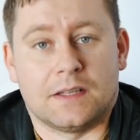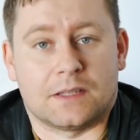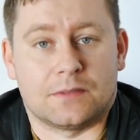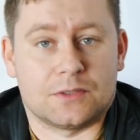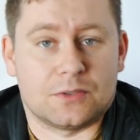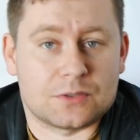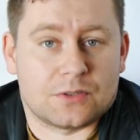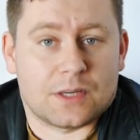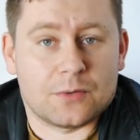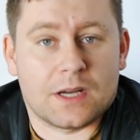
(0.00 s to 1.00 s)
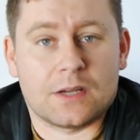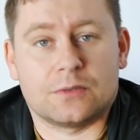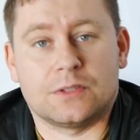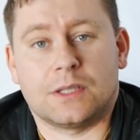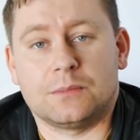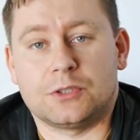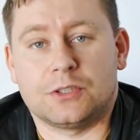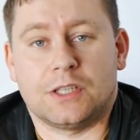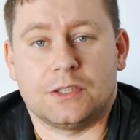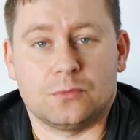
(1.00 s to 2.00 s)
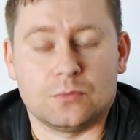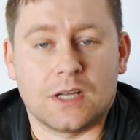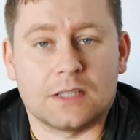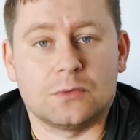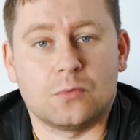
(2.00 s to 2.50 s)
Tak więc doskonały aerodynamicznie i udany